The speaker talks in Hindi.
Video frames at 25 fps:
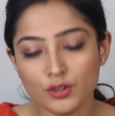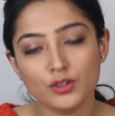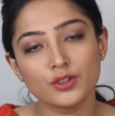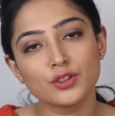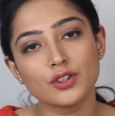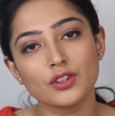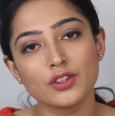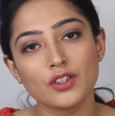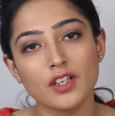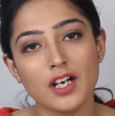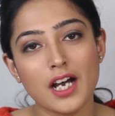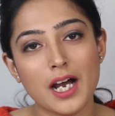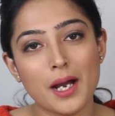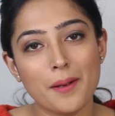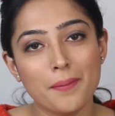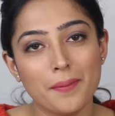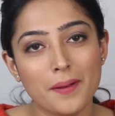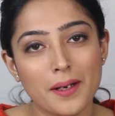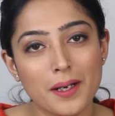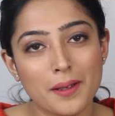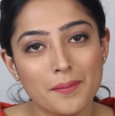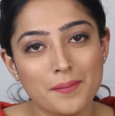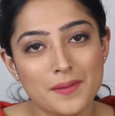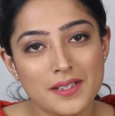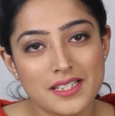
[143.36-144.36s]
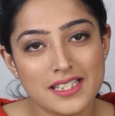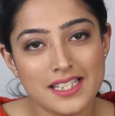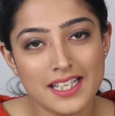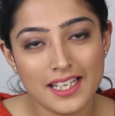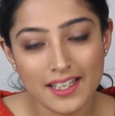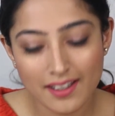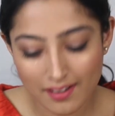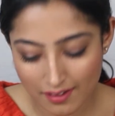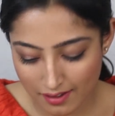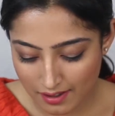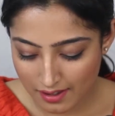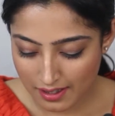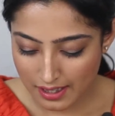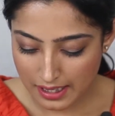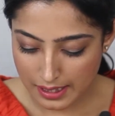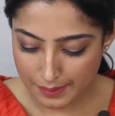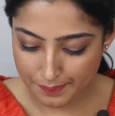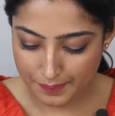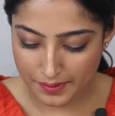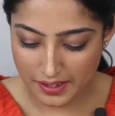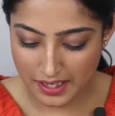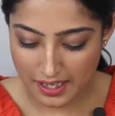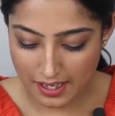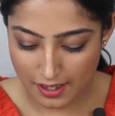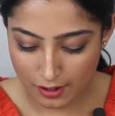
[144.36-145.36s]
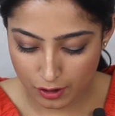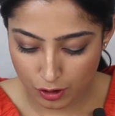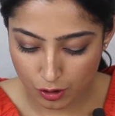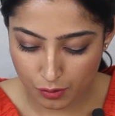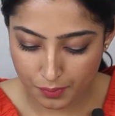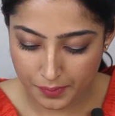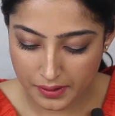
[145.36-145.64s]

दोस्तों तो अब हम इसे अपने हाथों